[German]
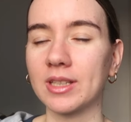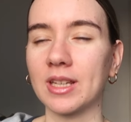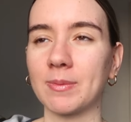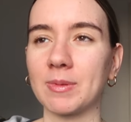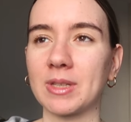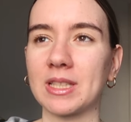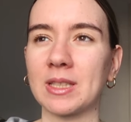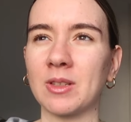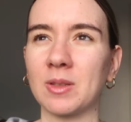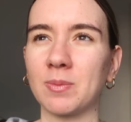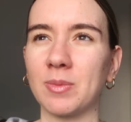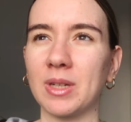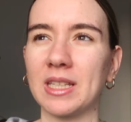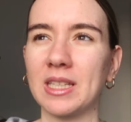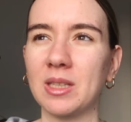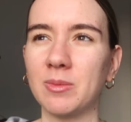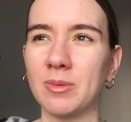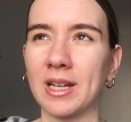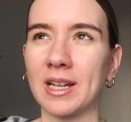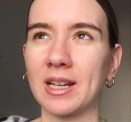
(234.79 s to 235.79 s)
Ich habe es nämlich bei
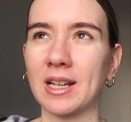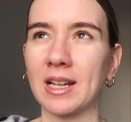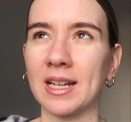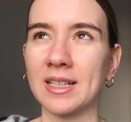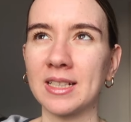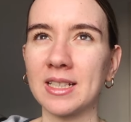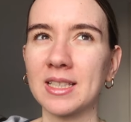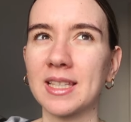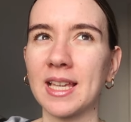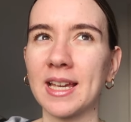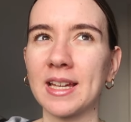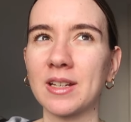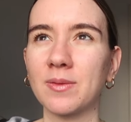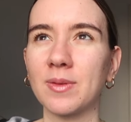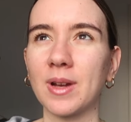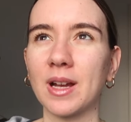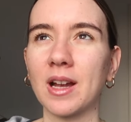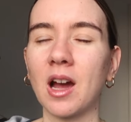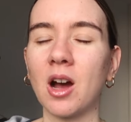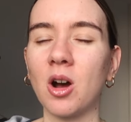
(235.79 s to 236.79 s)
eBay Kleinanzeigen
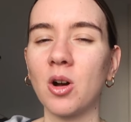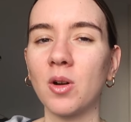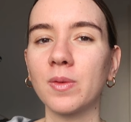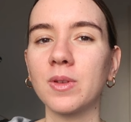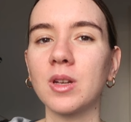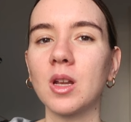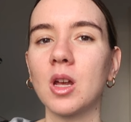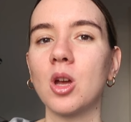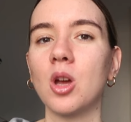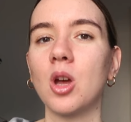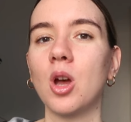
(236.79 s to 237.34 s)
verkauft.